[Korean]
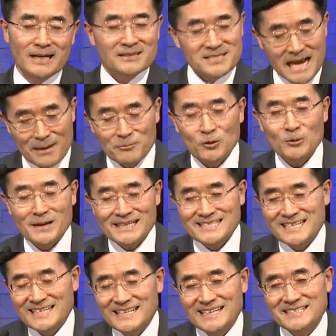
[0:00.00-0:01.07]
잠도
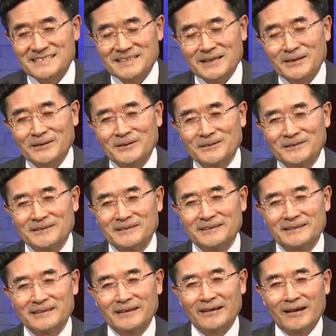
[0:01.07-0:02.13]
마찬가지래요.
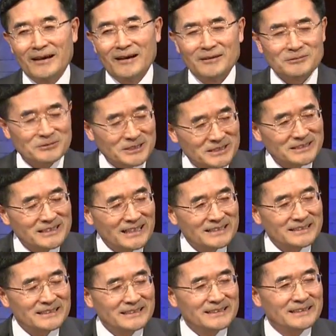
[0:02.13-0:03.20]
우리
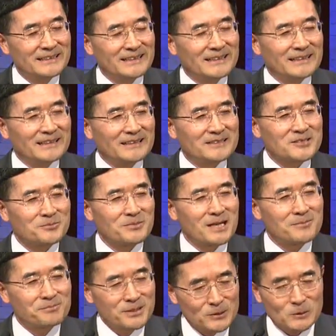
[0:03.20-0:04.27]
인간이
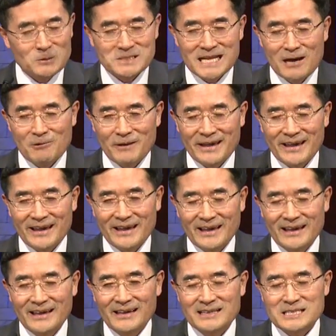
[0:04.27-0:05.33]
정말 피로
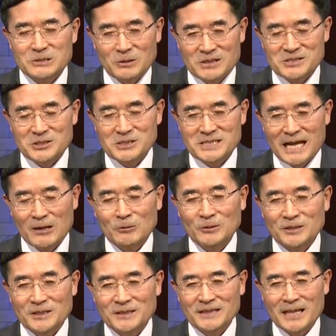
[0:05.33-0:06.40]
사회 속에서 살고
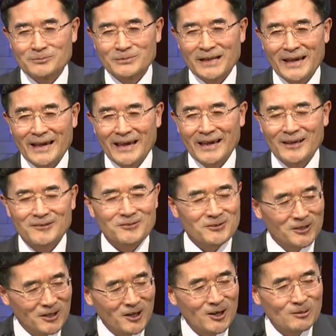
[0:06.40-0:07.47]
있기 때문에
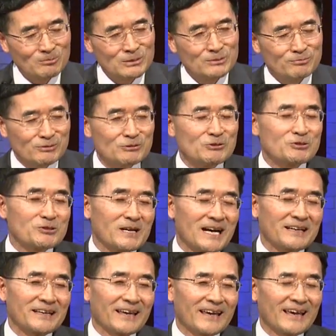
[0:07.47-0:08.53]
너무
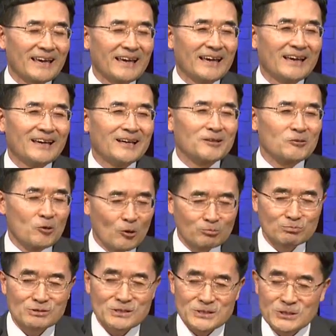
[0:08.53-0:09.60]
분주하게
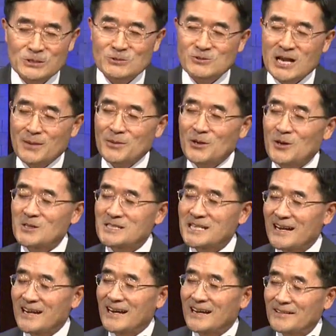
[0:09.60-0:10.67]
동분서주하며
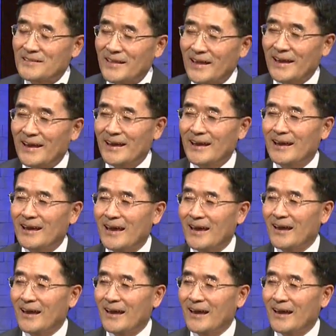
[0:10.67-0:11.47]
살아가는데